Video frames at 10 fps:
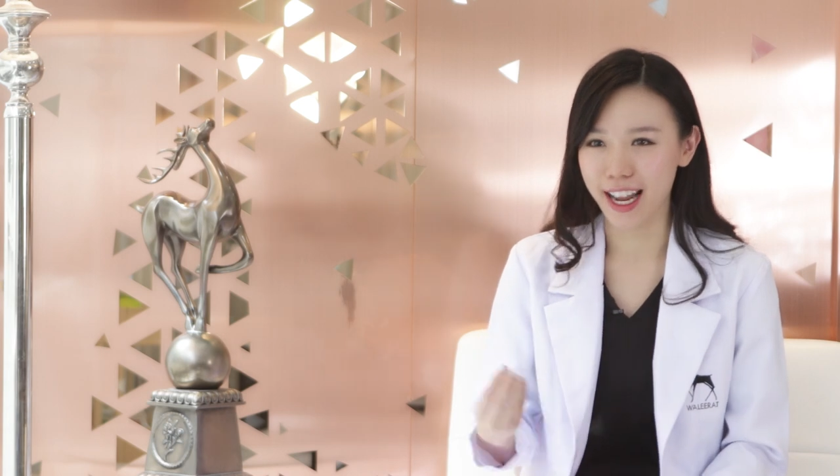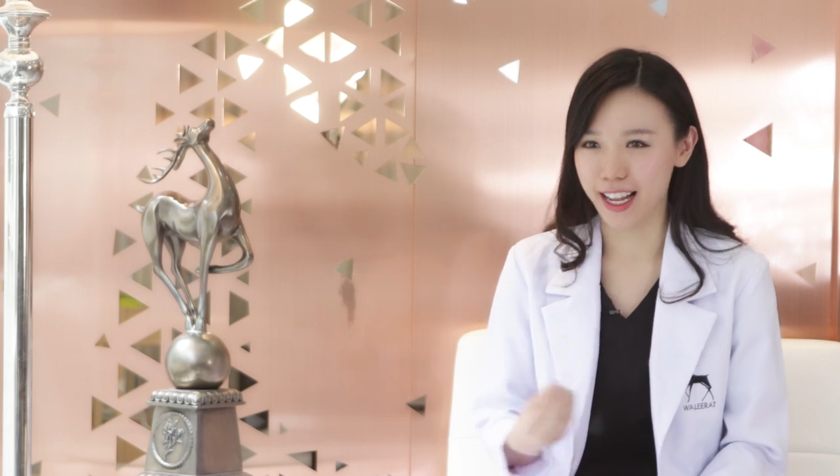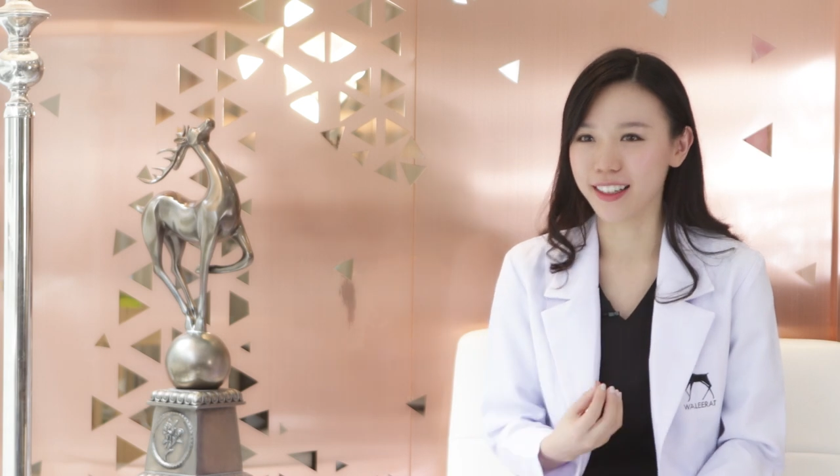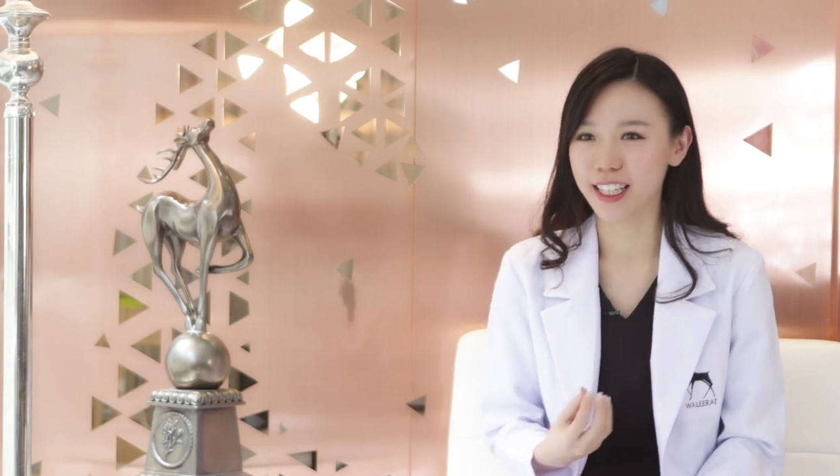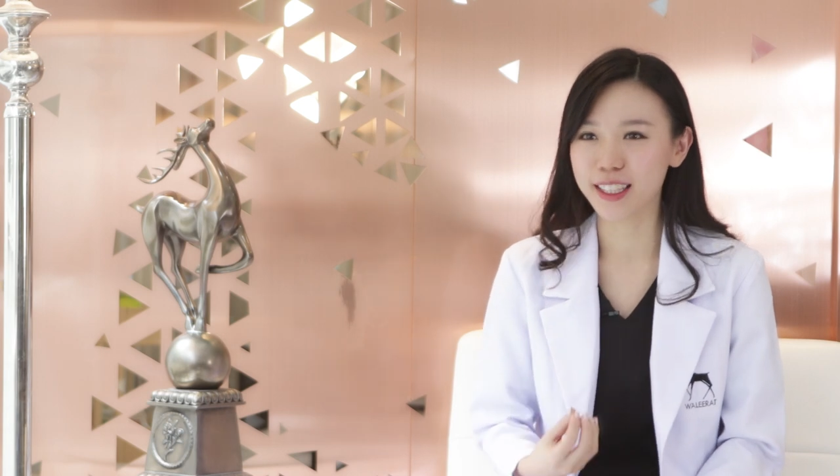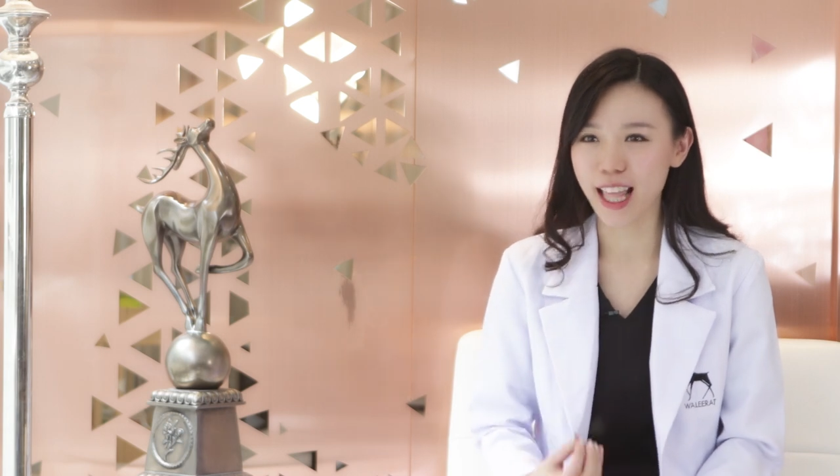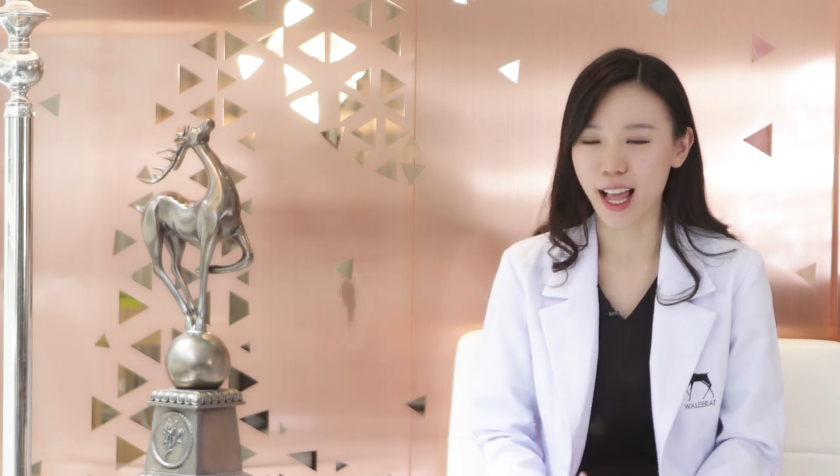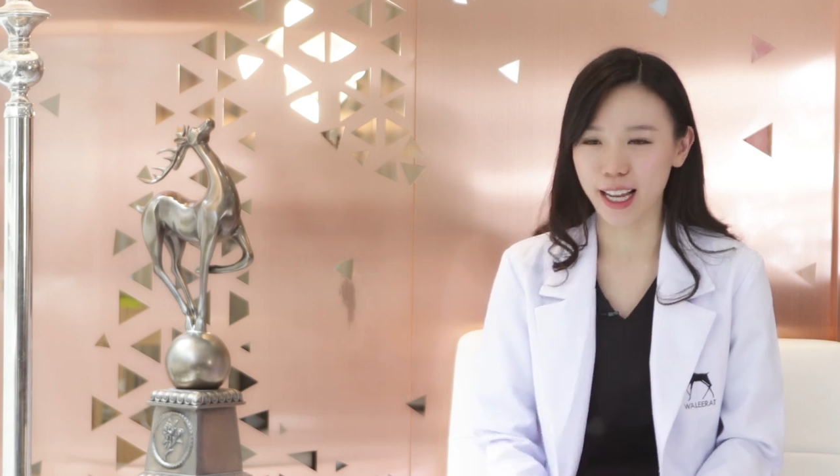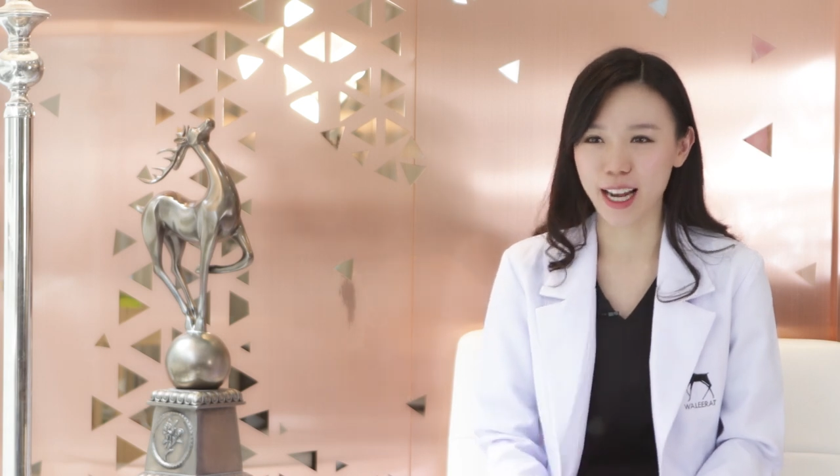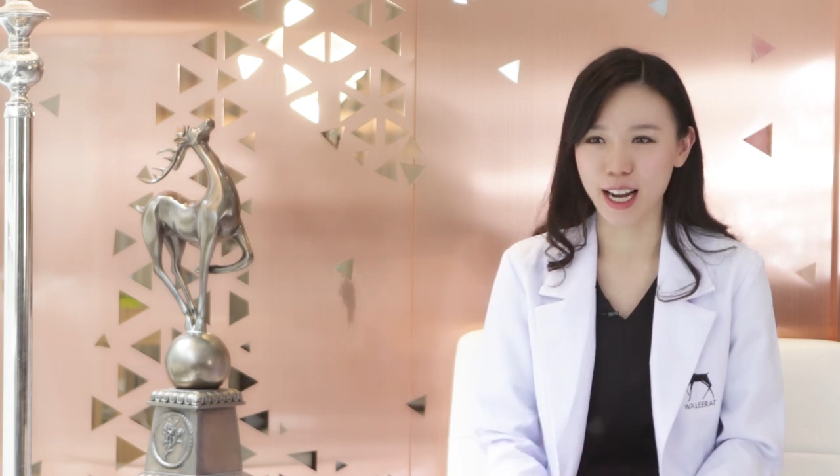เนี่ยที่ต่า
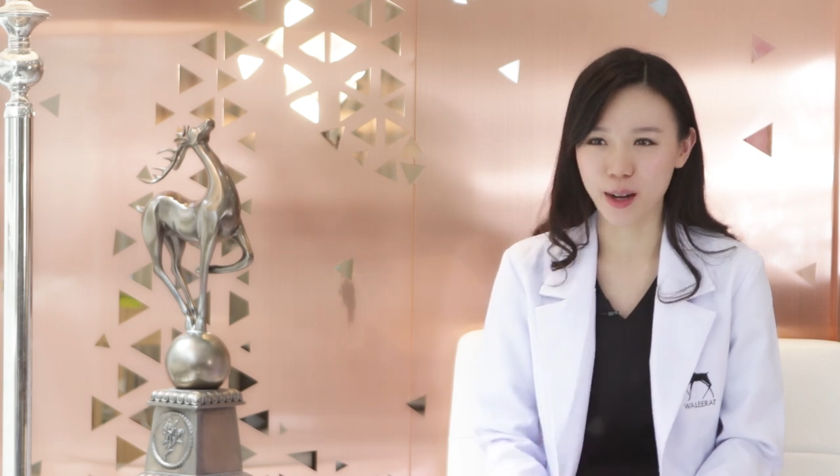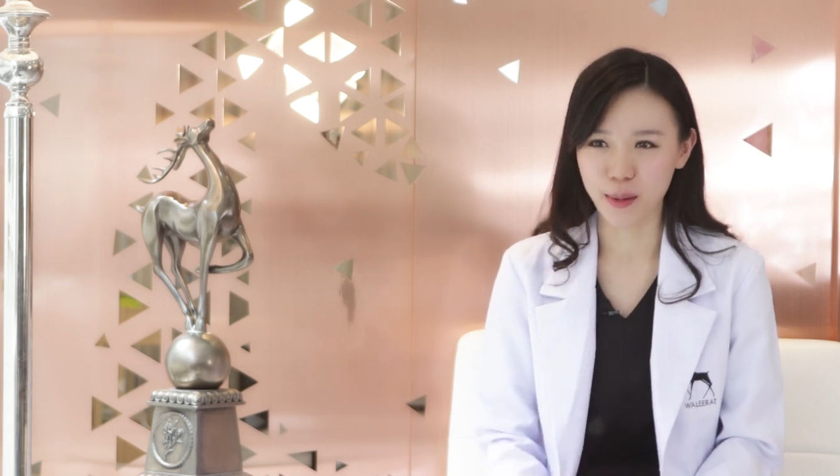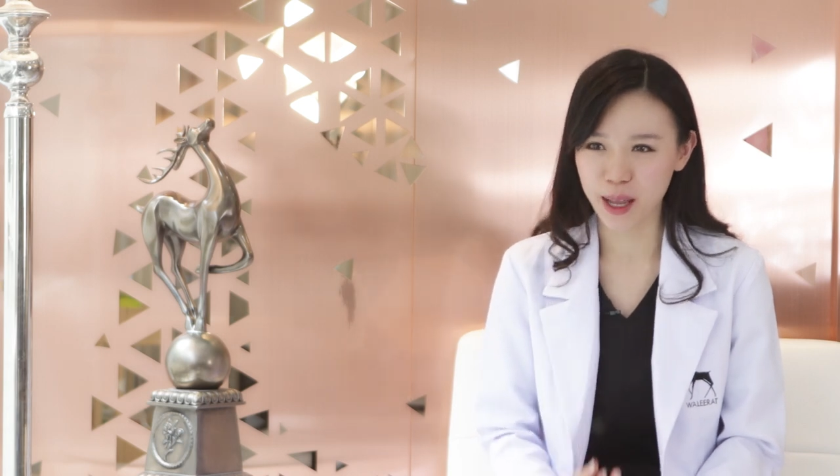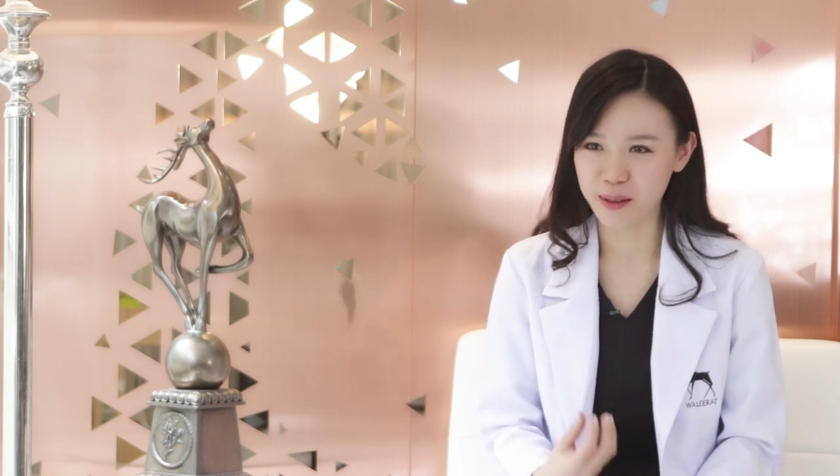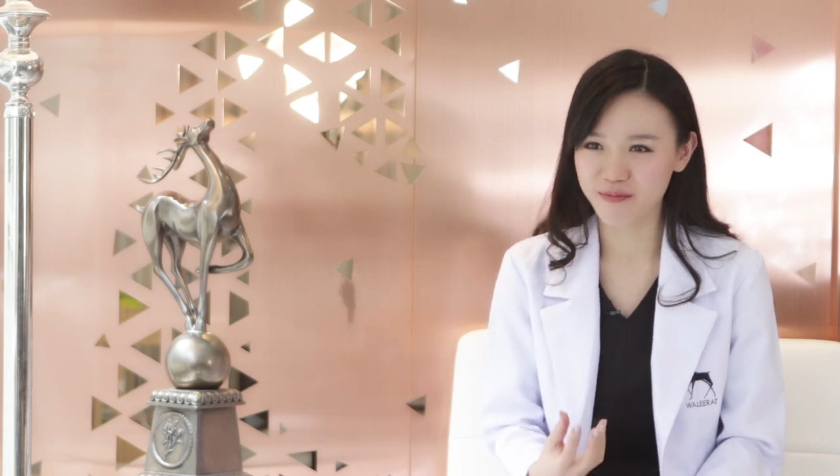งกันเนี่ยทำให้